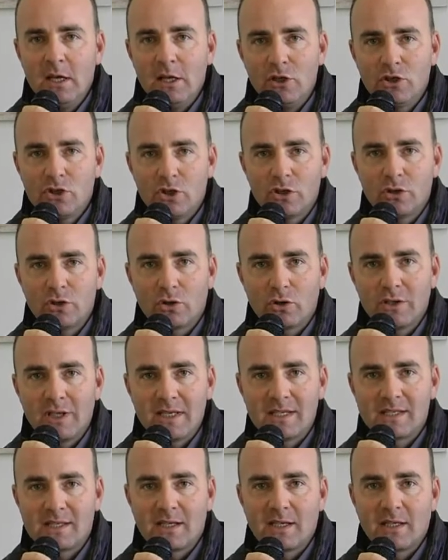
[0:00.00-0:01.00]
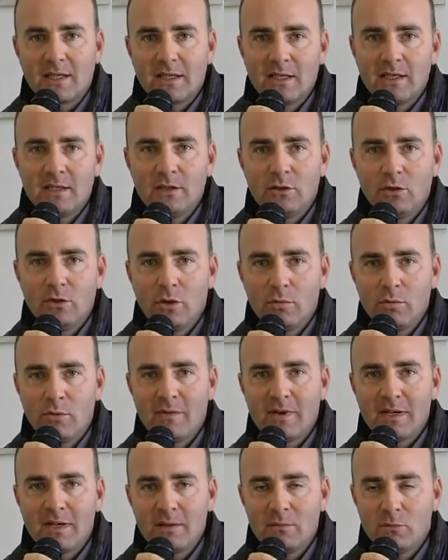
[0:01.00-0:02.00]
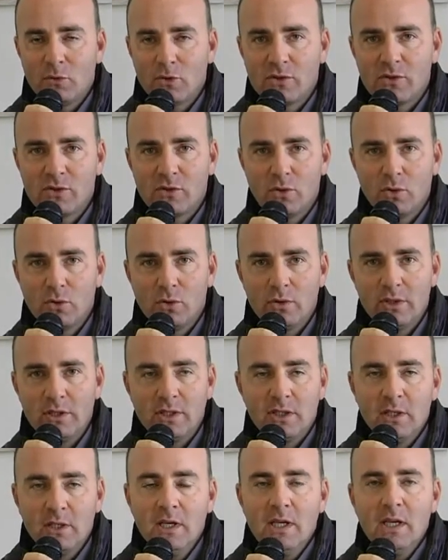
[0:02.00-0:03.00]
il centrodestra che dopo varie mozioni